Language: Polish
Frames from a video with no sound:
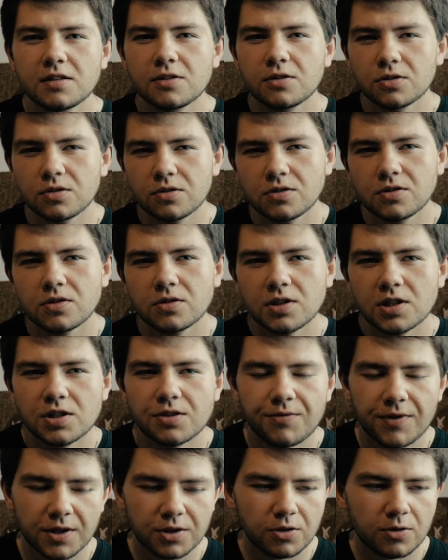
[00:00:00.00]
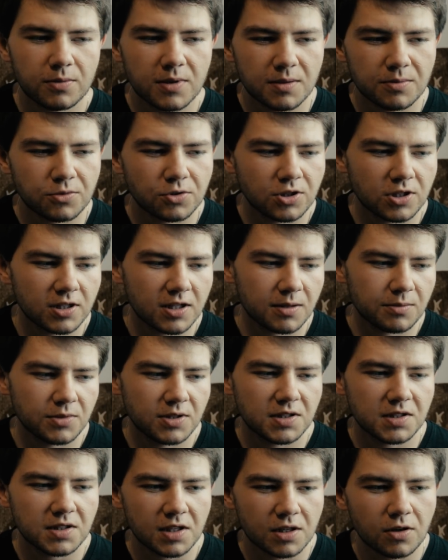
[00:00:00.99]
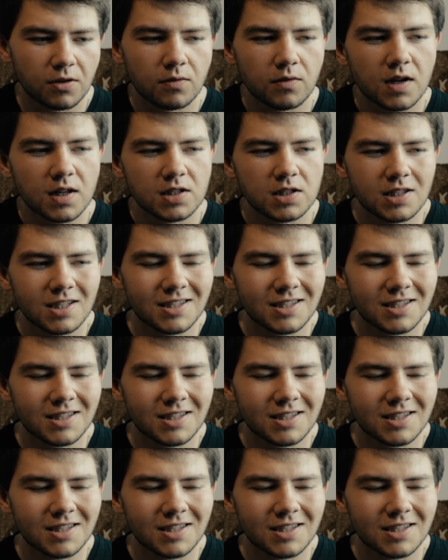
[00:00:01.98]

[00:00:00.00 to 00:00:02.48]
tylko to co nieświadome może nami sterować.